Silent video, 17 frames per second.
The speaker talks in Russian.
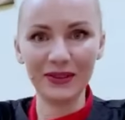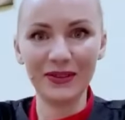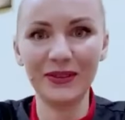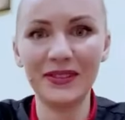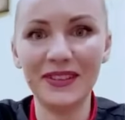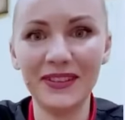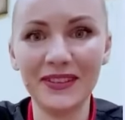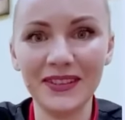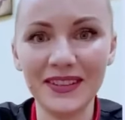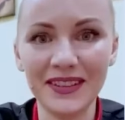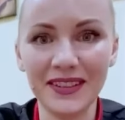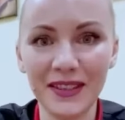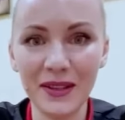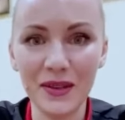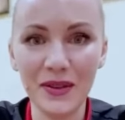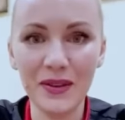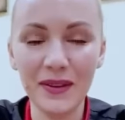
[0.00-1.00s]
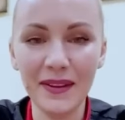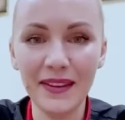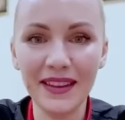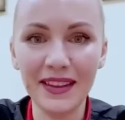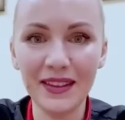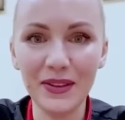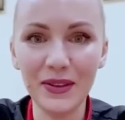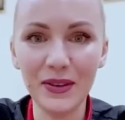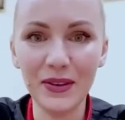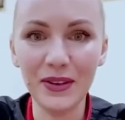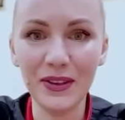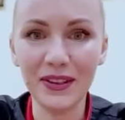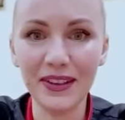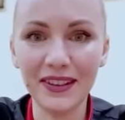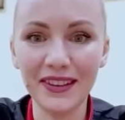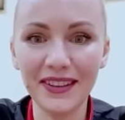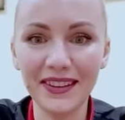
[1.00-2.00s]
Сейчас я... Рога
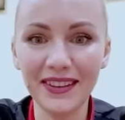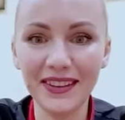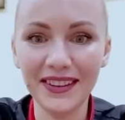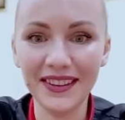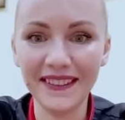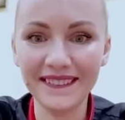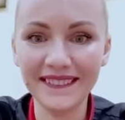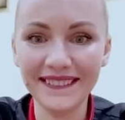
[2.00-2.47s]
какие-то.